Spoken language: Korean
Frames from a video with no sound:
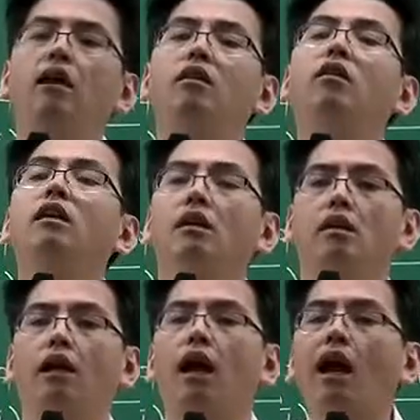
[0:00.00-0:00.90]

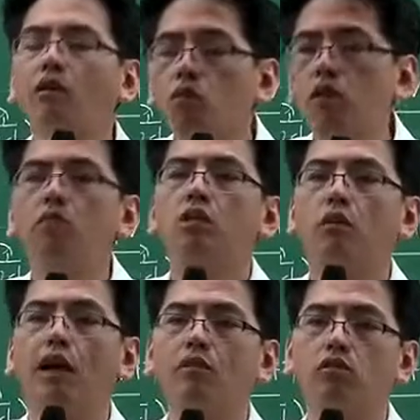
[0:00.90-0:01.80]
여기는 하도 시험 문제가
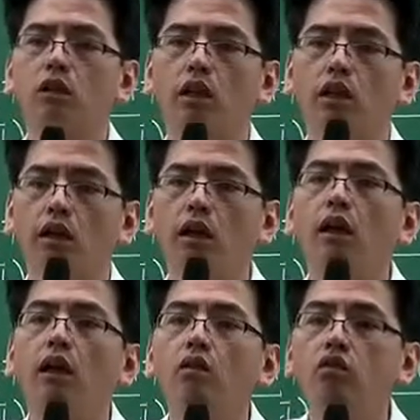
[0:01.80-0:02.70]
많이 구성이 되니까
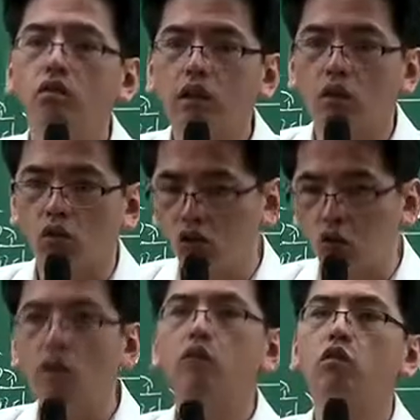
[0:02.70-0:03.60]
숫자도
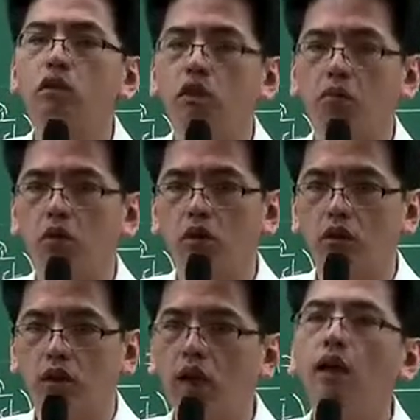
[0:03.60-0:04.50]
중요한 출제
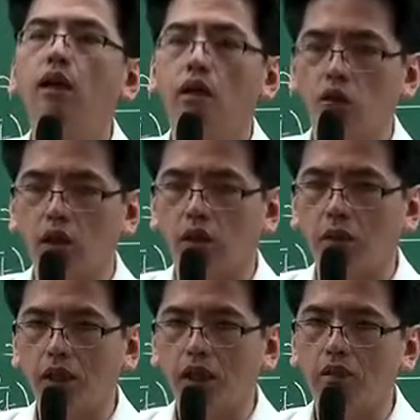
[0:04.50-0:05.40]
포인트가 되게 됩니다.